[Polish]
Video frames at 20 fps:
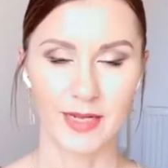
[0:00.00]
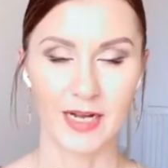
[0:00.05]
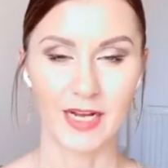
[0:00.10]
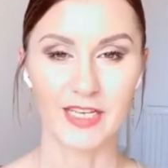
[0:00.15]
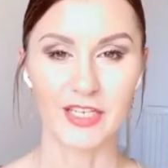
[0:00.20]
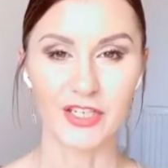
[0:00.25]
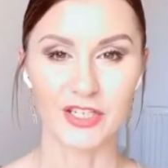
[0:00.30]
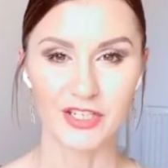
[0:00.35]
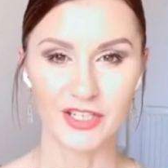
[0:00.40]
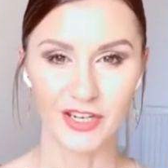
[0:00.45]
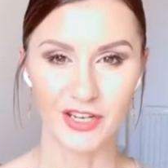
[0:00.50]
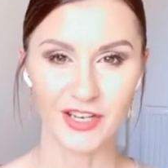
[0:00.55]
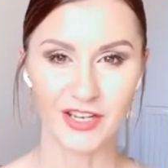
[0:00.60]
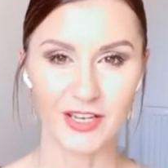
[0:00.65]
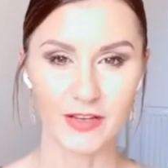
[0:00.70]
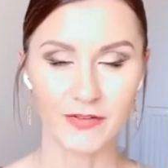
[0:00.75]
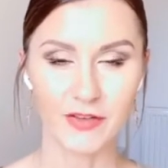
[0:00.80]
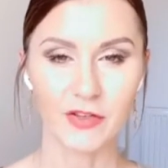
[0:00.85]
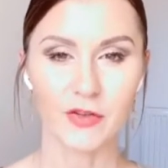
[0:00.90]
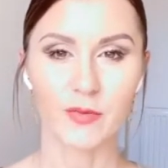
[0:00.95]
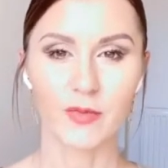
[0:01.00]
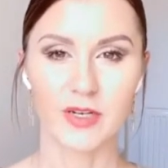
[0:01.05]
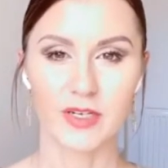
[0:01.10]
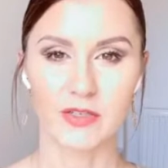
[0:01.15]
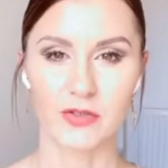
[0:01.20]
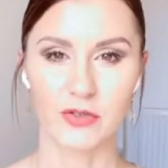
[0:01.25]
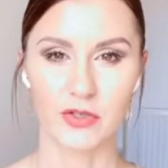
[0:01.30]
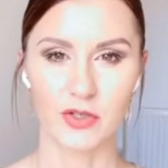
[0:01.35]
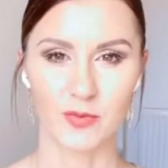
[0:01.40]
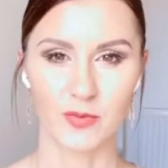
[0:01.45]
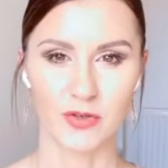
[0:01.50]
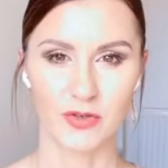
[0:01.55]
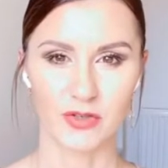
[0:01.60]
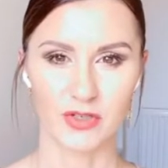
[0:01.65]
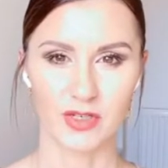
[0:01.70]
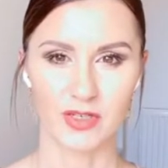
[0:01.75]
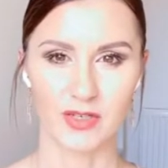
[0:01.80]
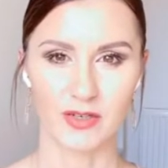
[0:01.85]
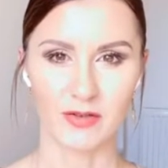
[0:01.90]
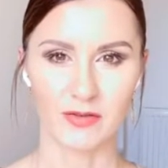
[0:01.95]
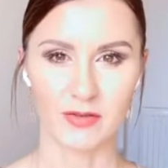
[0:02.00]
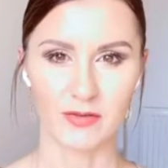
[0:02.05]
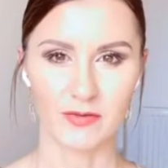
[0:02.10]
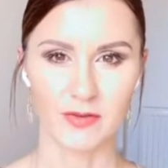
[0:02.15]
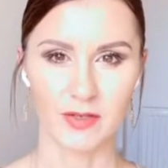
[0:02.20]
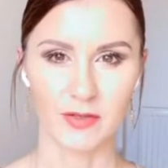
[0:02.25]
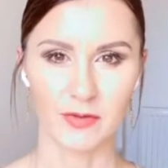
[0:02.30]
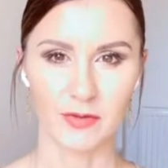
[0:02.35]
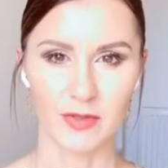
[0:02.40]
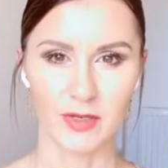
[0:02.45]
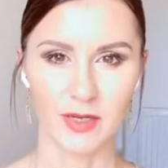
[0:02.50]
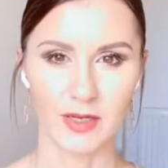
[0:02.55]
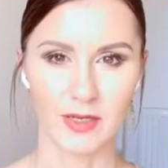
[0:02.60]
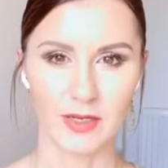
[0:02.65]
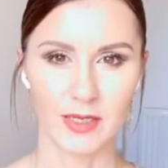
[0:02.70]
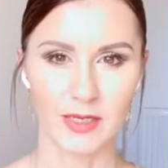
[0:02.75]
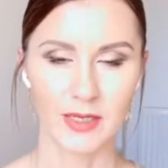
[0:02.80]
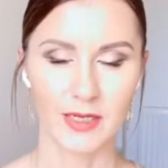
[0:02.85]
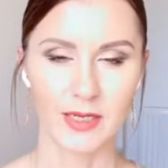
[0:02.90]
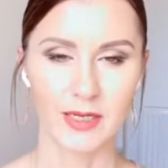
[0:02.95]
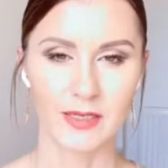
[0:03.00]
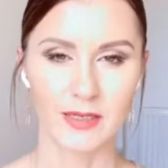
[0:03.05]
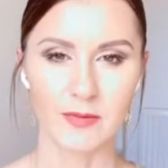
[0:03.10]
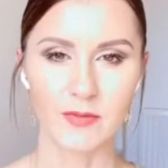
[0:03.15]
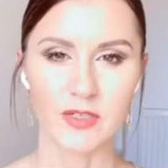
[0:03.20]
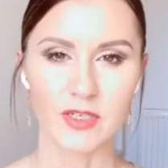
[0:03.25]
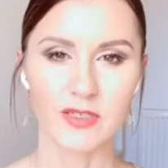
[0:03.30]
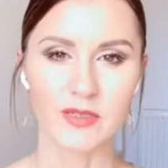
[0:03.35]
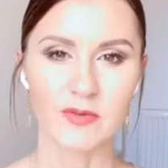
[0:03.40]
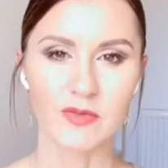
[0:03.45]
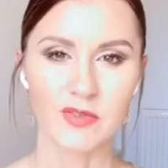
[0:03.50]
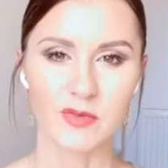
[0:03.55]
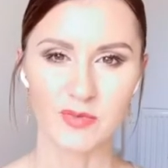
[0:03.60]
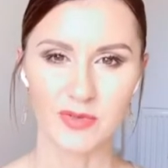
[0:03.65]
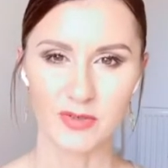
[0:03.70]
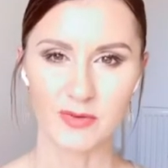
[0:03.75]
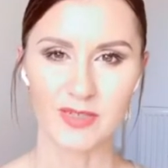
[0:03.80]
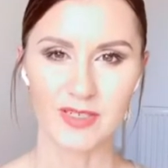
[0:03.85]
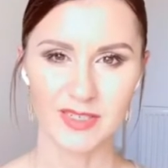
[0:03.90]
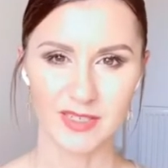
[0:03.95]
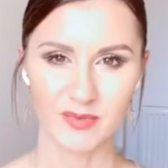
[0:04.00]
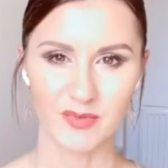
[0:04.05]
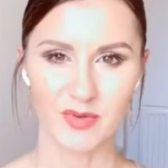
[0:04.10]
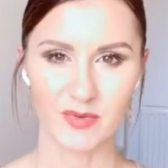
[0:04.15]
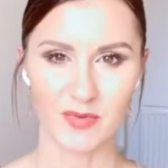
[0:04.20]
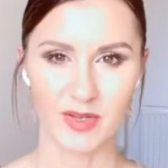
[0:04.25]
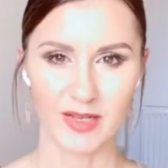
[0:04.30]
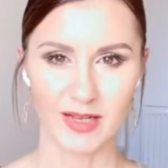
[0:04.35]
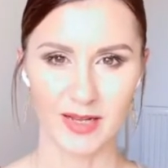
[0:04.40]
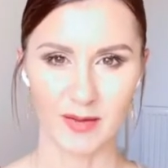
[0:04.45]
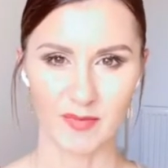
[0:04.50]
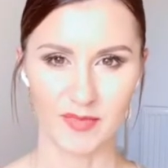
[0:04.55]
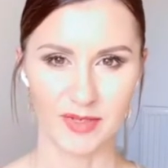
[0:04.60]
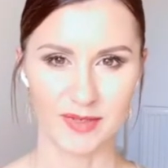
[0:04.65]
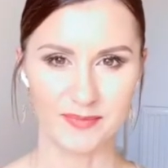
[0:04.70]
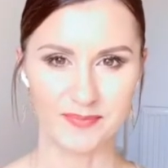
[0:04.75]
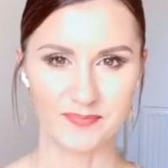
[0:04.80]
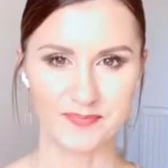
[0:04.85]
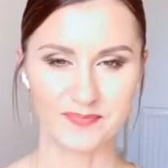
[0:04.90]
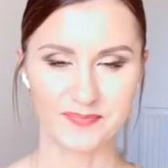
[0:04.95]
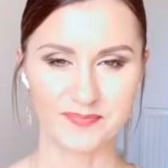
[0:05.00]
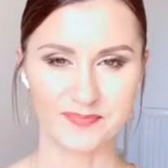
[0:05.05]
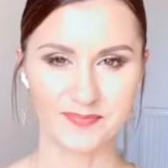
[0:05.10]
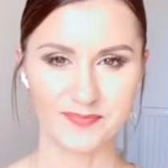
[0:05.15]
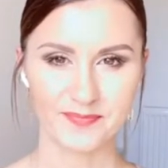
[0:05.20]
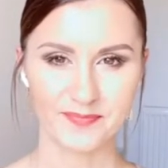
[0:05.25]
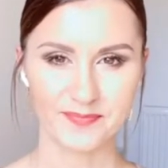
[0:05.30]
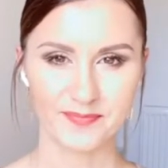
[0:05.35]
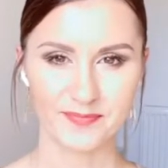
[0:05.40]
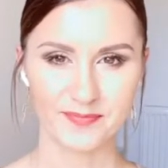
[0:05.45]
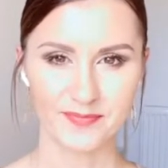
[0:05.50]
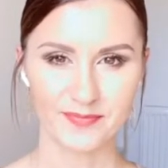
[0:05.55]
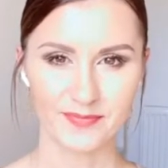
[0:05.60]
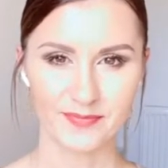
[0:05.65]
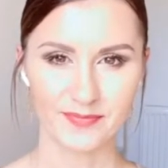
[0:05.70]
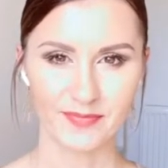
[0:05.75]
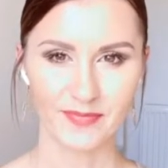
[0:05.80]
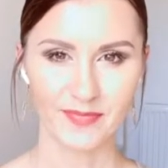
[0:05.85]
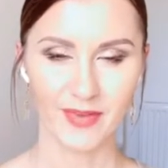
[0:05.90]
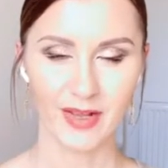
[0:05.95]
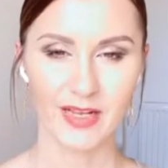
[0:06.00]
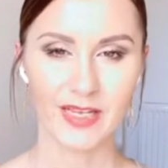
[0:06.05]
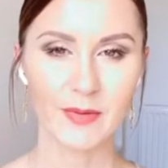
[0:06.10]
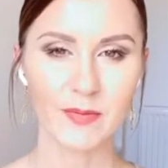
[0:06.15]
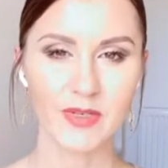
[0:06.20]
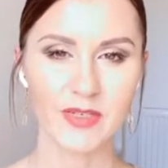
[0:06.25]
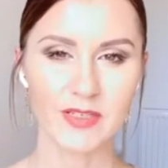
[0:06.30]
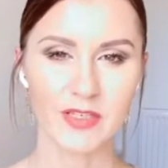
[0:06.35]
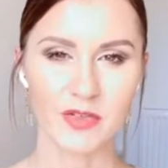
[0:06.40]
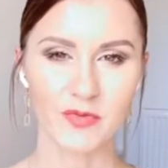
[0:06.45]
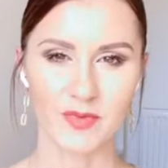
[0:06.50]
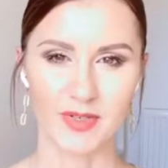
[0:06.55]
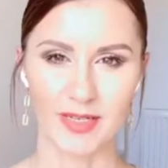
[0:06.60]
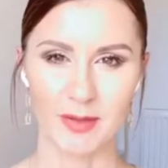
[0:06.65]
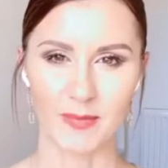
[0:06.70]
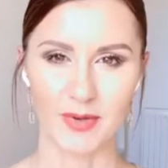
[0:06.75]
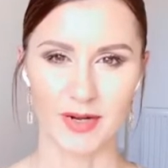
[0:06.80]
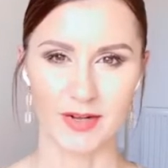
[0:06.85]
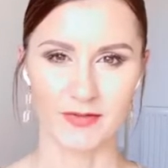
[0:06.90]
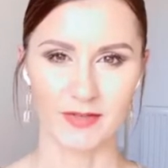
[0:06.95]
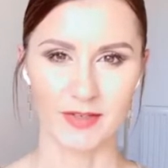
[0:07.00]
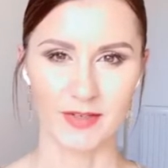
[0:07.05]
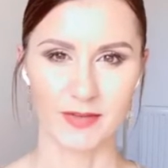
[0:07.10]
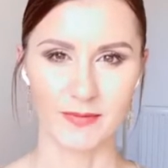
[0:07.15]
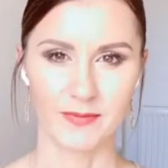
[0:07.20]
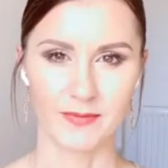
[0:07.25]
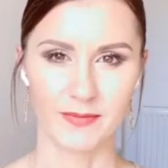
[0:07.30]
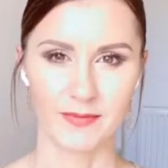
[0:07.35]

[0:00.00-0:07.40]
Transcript: A jeżeli nie wie, to bardzo szybko się tego dowiaduje. Tymczasem zupełnie zapominamy, kim jesteśmy naprawdę.